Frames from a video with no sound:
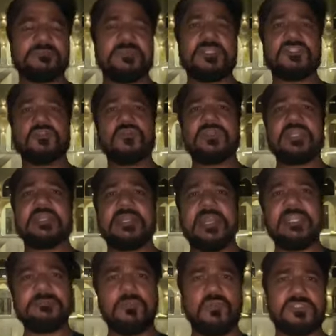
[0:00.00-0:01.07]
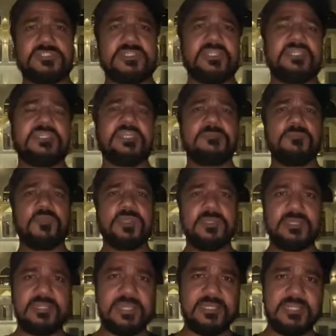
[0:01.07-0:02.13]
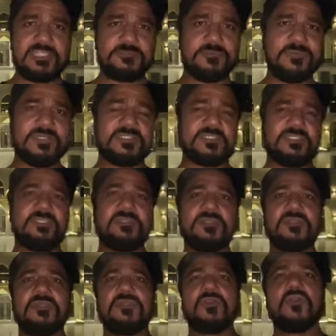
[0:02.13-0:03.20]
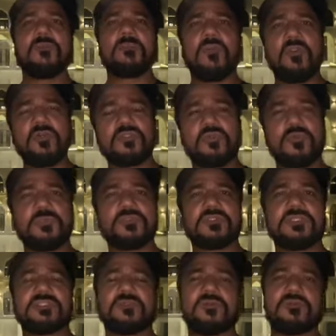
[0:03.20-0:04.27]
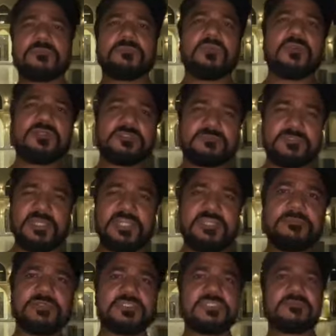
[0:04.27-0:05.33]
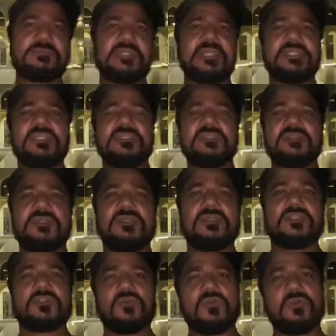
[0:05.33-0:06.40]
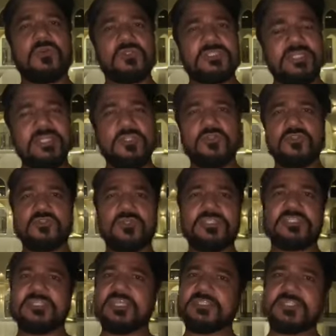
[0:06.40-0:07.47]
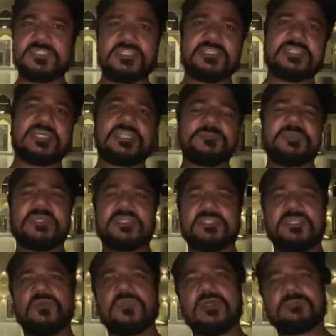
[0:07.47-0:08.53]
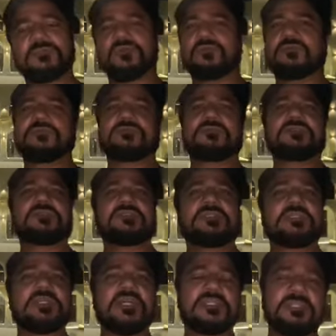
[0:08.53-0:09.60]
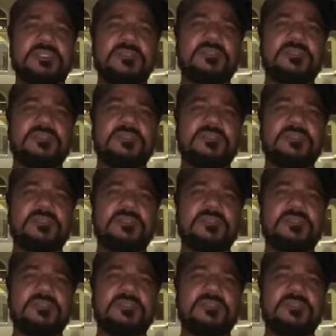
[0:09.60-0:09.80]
में जो कि ग्रैंड मॉस्क है ये पूरे नया नाजमाबाद की और बहुत खूबसूरत और बहुत प्यारी मस्जिद बनाई है तो चलिए दोस्तों इसके अंदर से ज्यारत भी करते हैं और आपको दिखाते हैं